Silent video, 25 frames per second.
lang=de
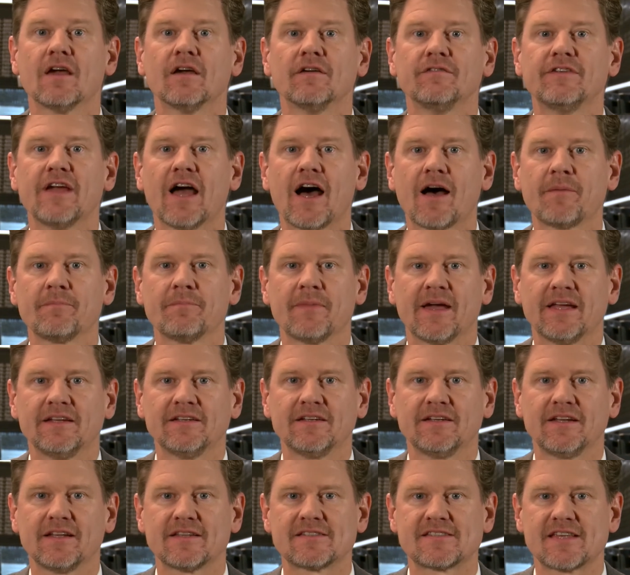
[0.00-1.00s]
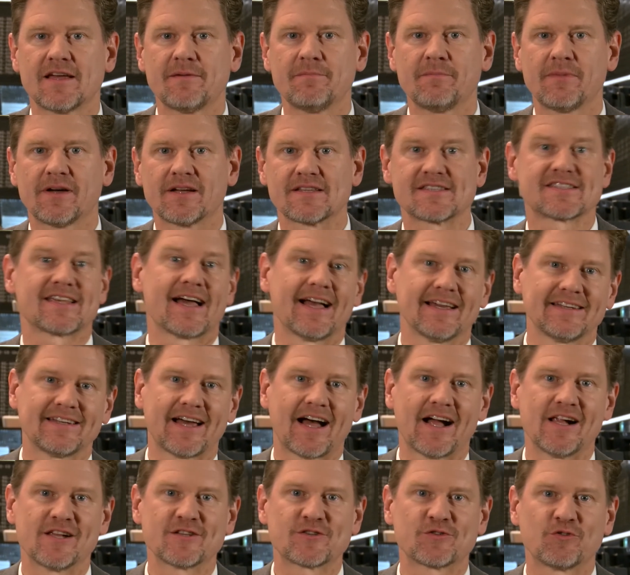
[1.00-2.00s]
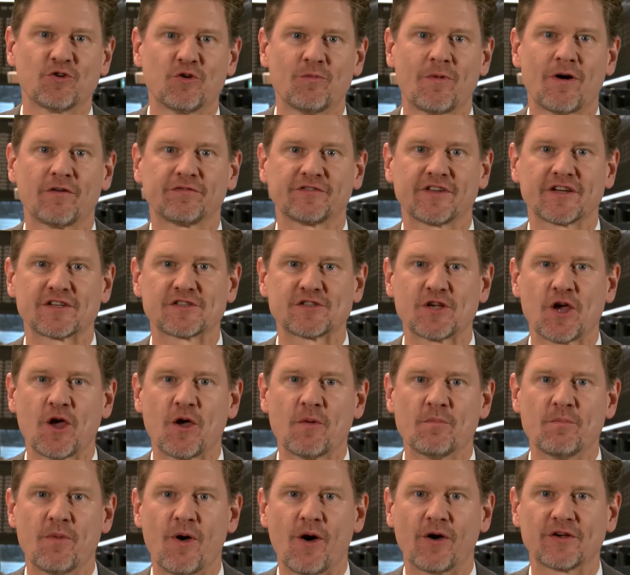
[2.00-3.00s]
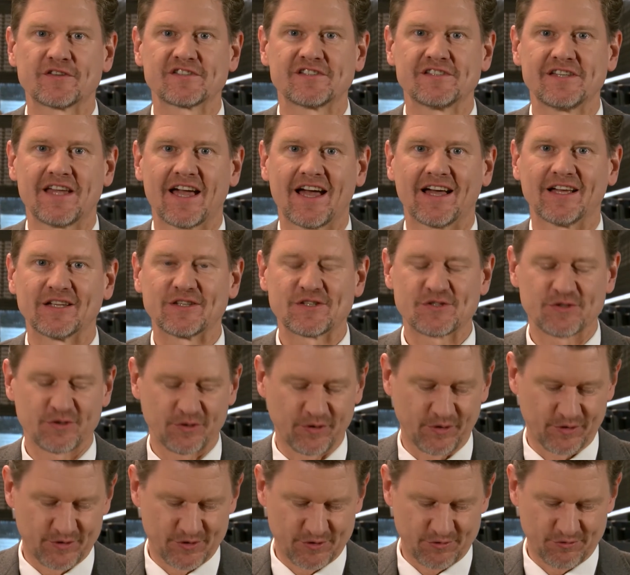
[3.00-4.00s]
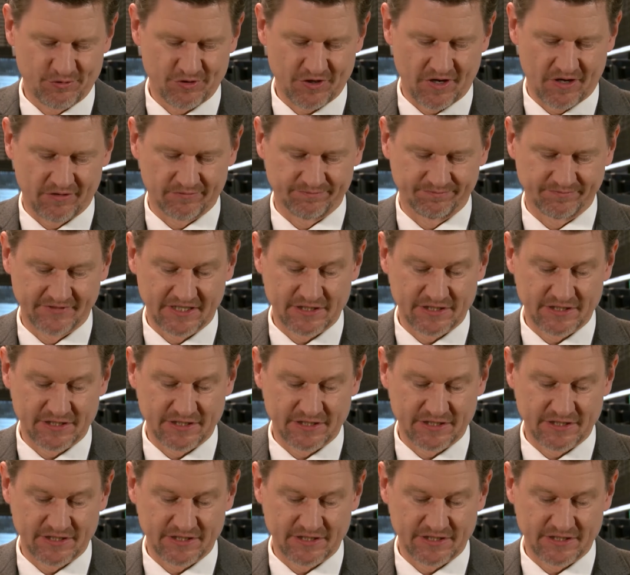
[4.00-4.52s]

Wir haben Ende Dezember Zeit also, um auf das Börsenjahr zurückzuschauen.